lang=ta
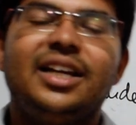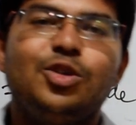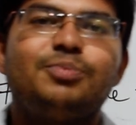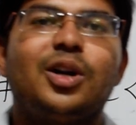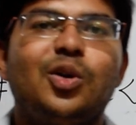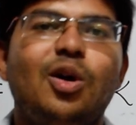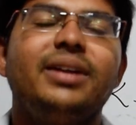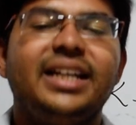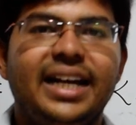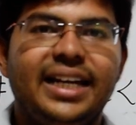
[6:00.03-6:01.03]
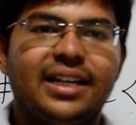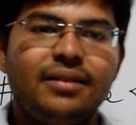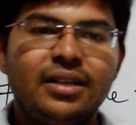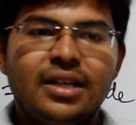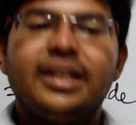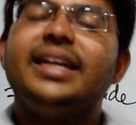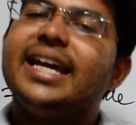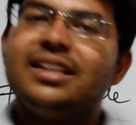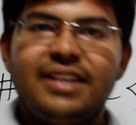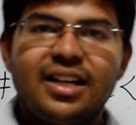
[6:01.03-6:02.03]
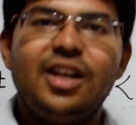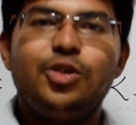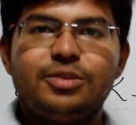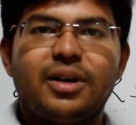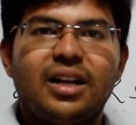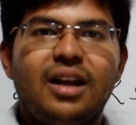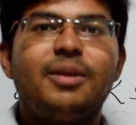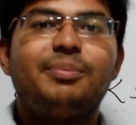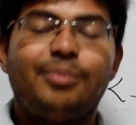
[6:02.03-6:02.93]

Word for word: ஏன் நான் யூஸ் பண்ணணும் அப்படின்னு கேட்டிங்கன்னா நீங்கள் எது வேணாலும் யூஸ் பண்ணலாம் பட்